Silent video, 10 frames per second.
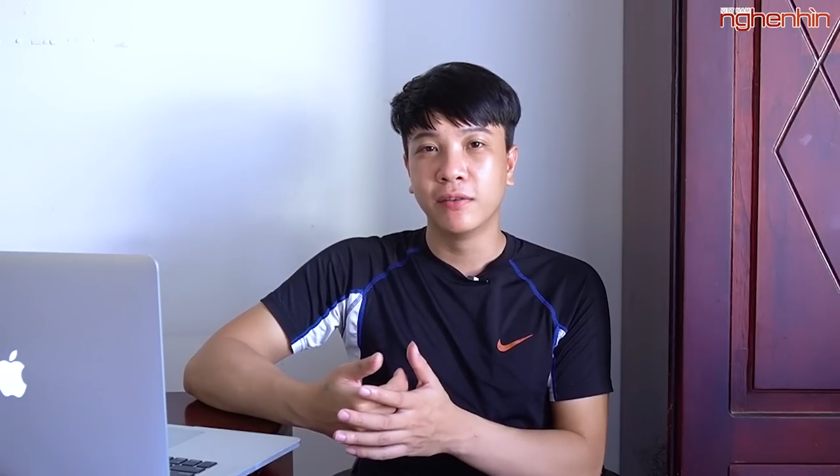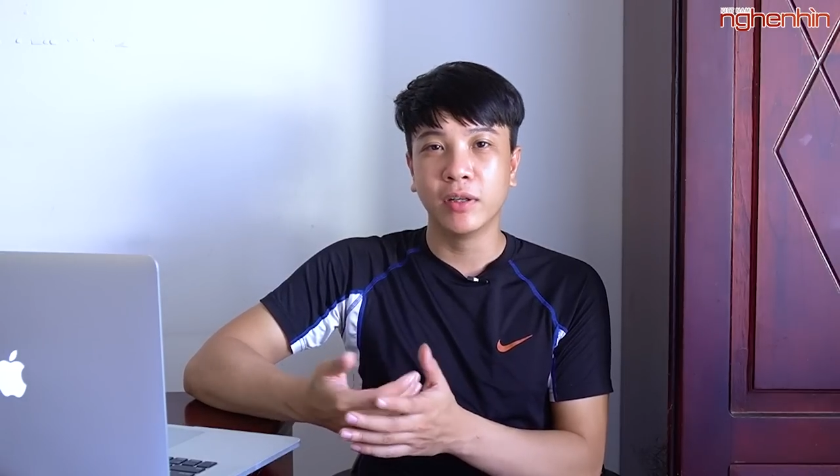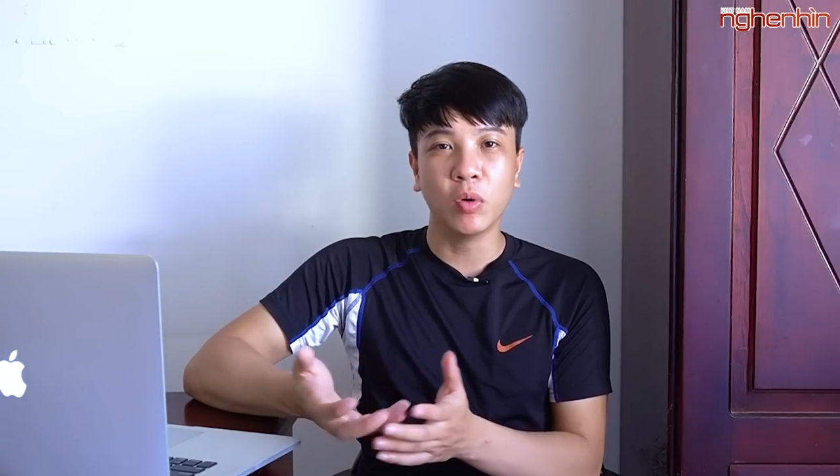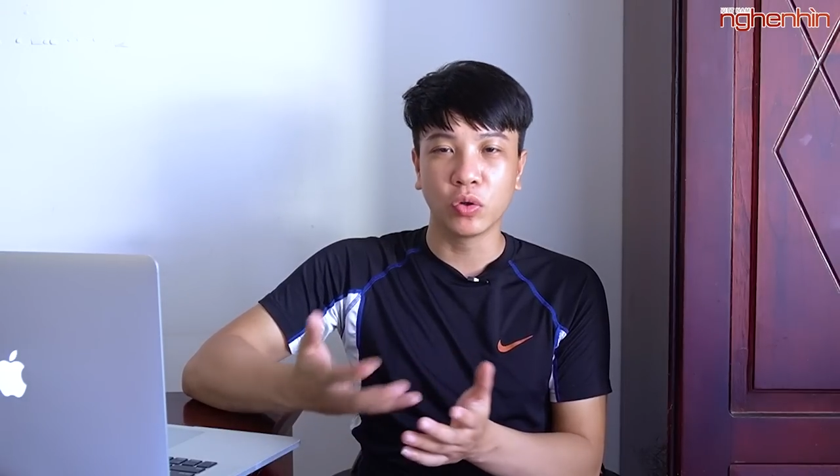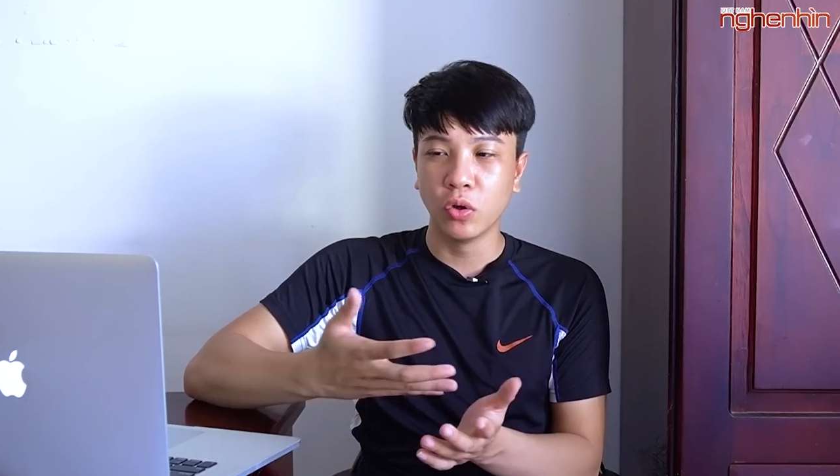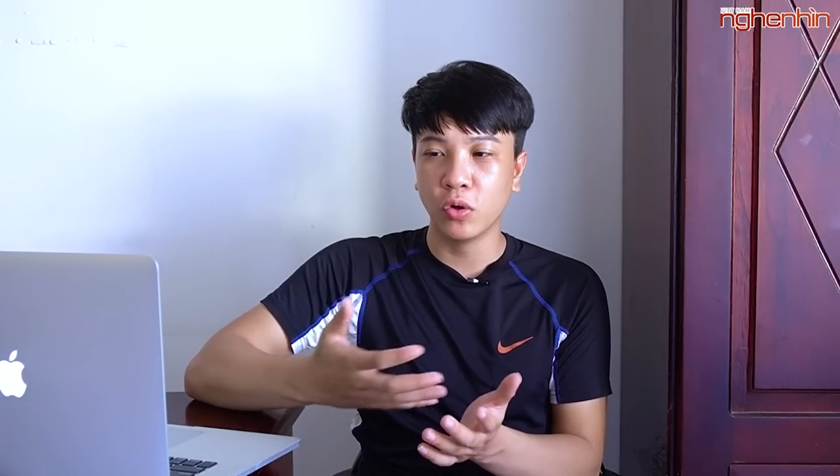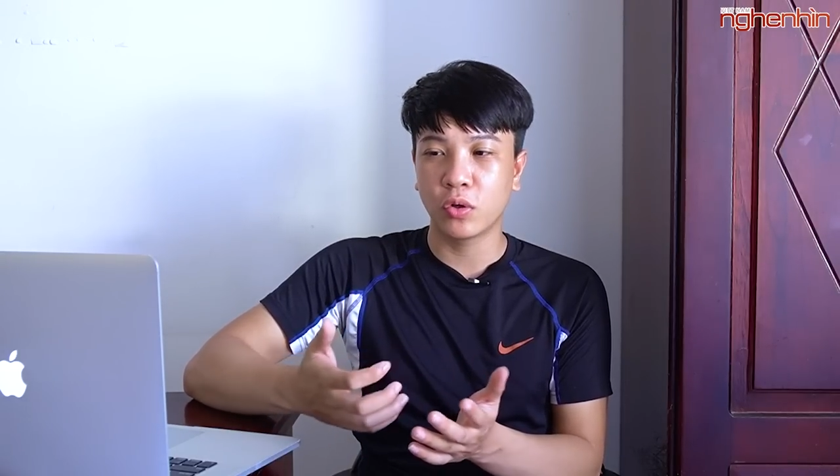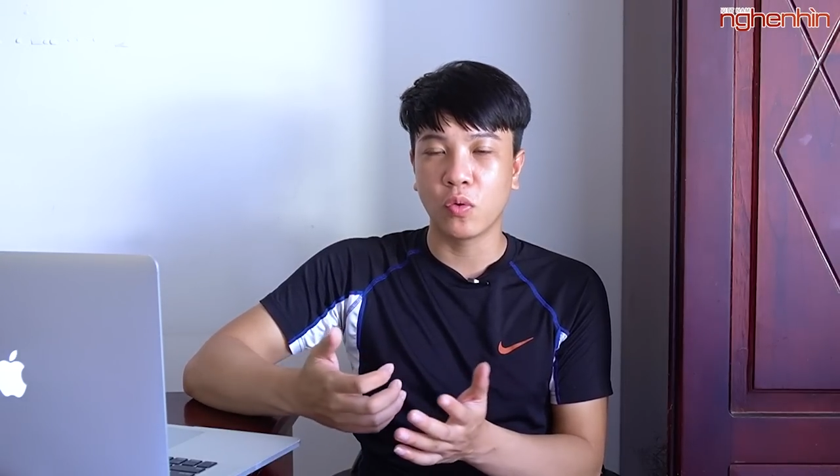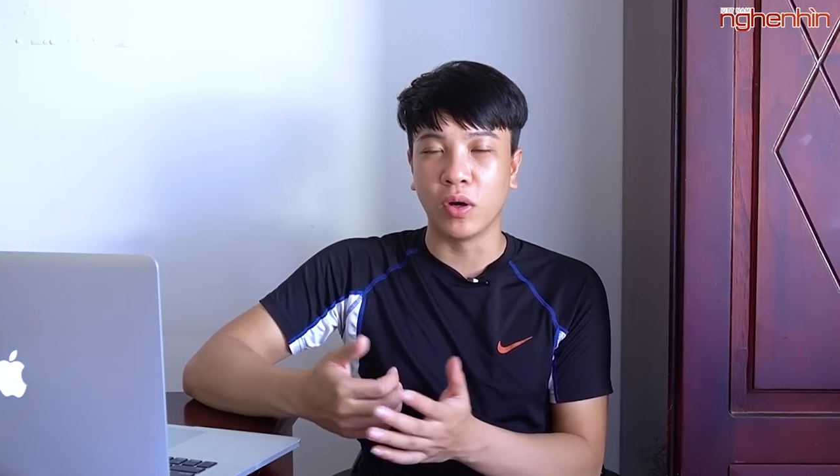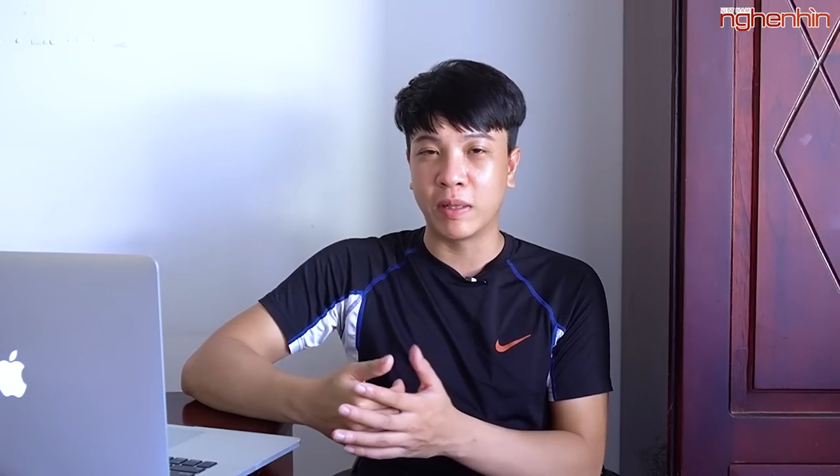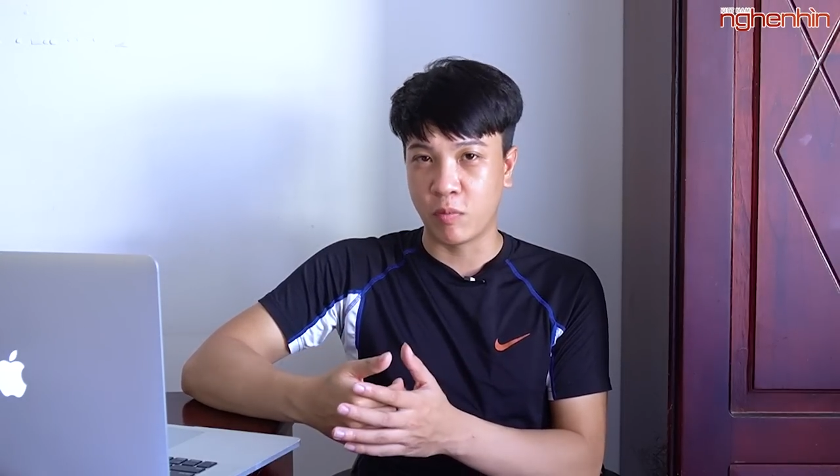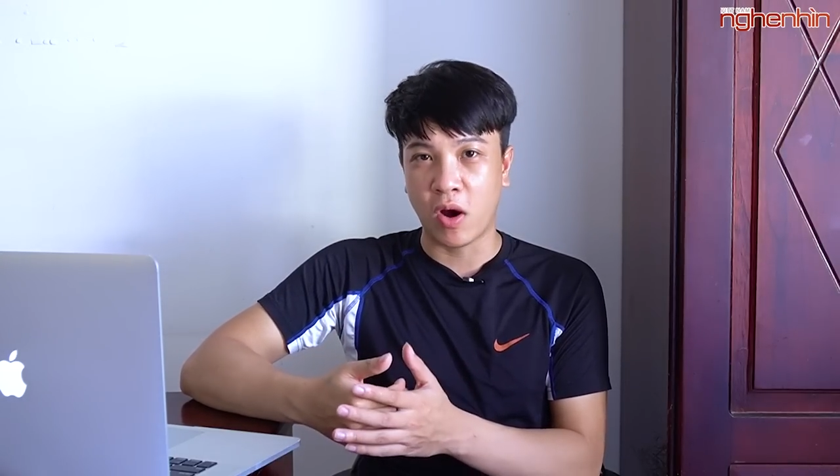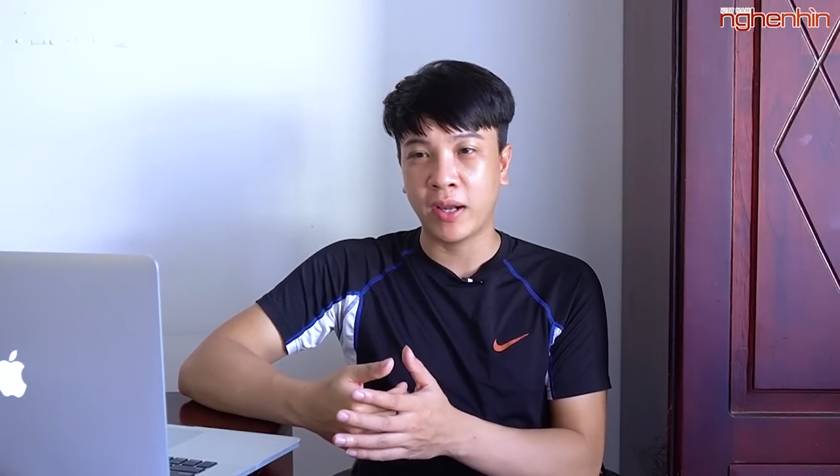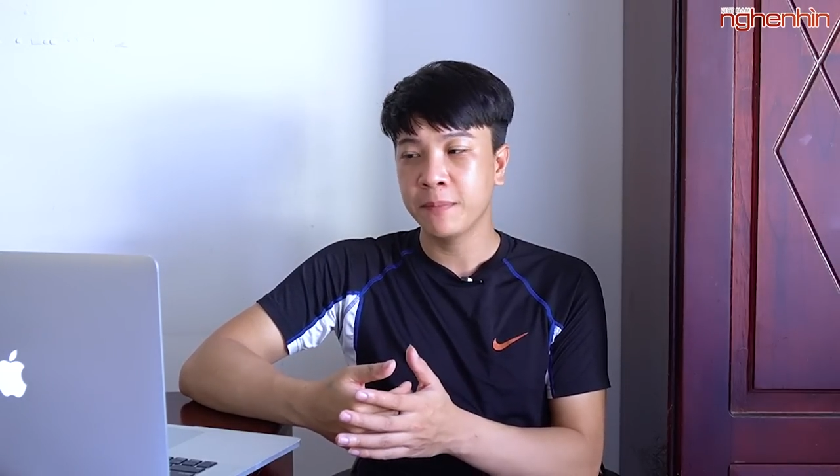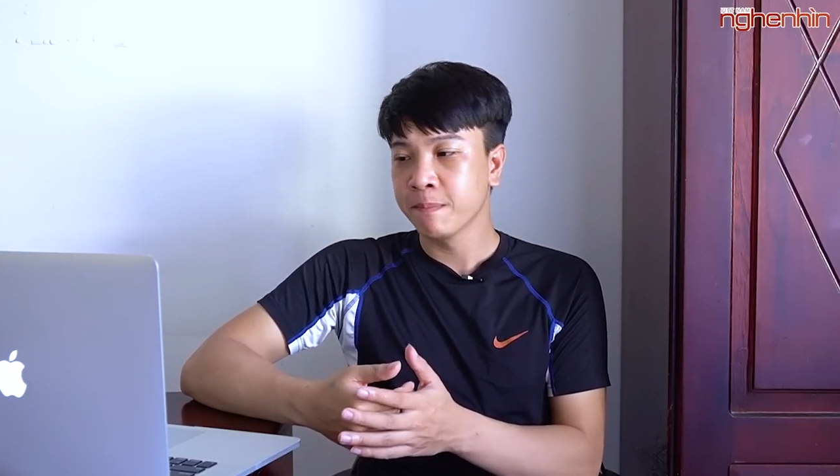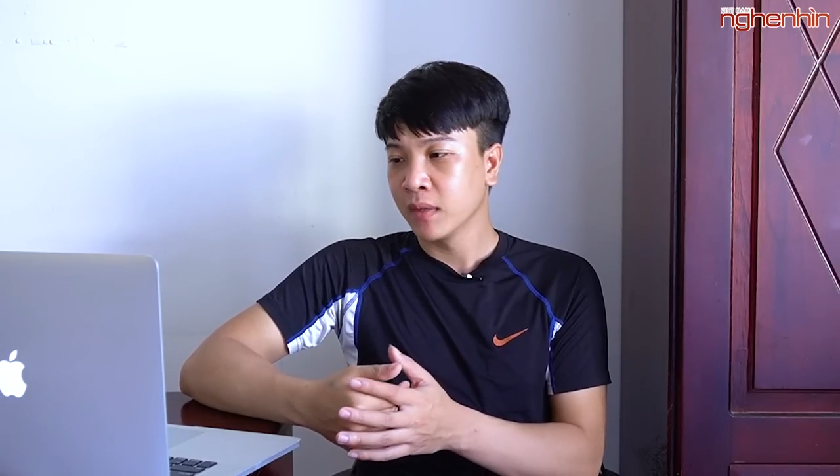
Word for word: với bộ đôi của năm ngoái